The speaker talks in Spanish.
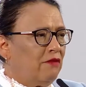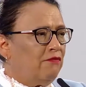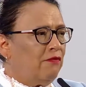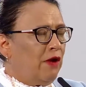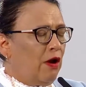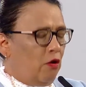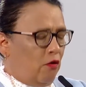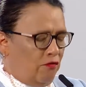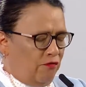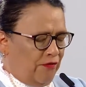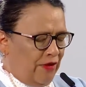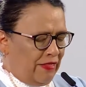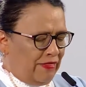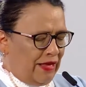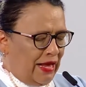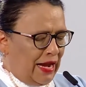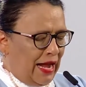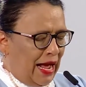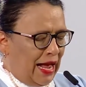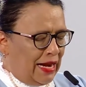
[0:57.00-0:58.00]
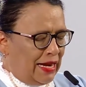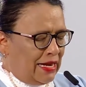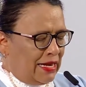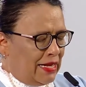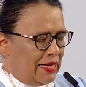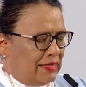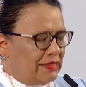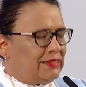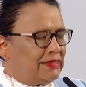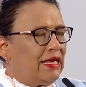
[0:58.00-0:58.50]
del fuero federal
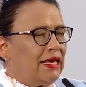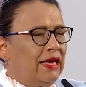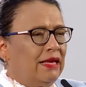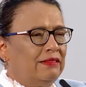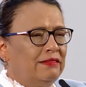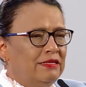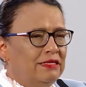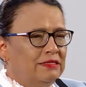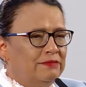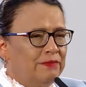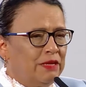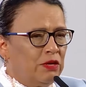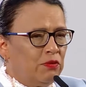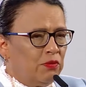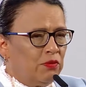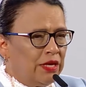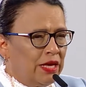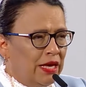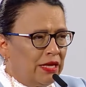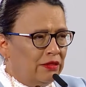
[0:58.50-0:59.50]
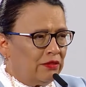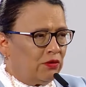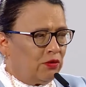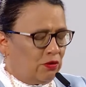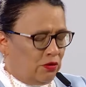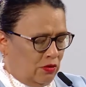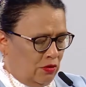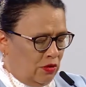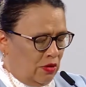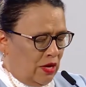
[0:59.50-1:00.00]
siguen
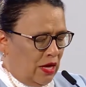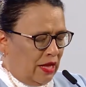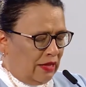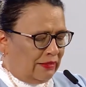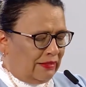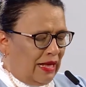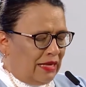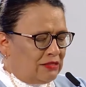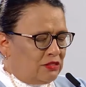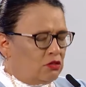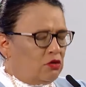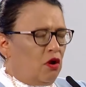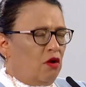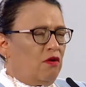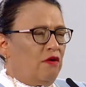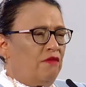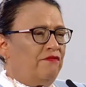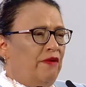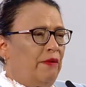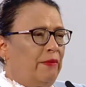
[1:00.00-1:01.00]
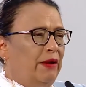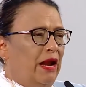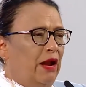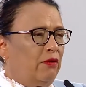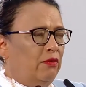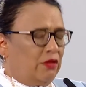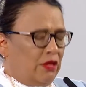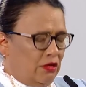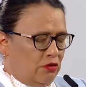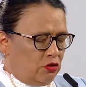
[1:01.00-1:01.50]
disminuyendo. Tan solo en
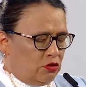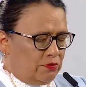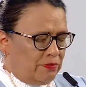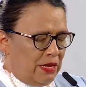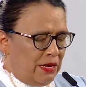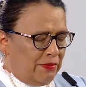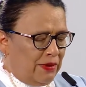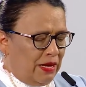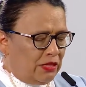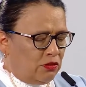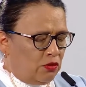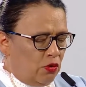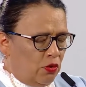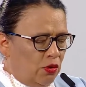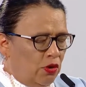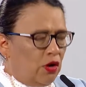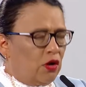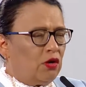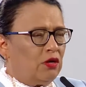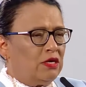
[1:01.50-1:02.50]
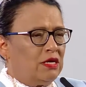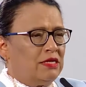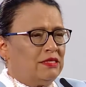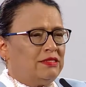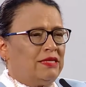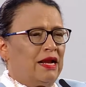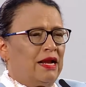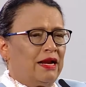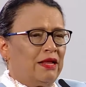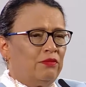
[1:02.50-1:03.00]
febrero de 2021
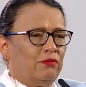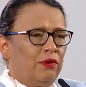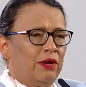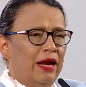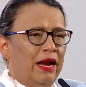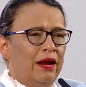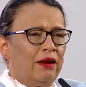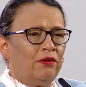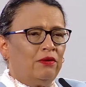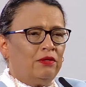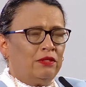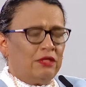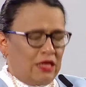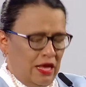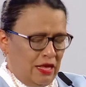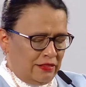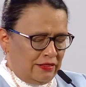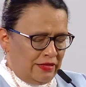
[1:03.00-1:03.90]
se redujeron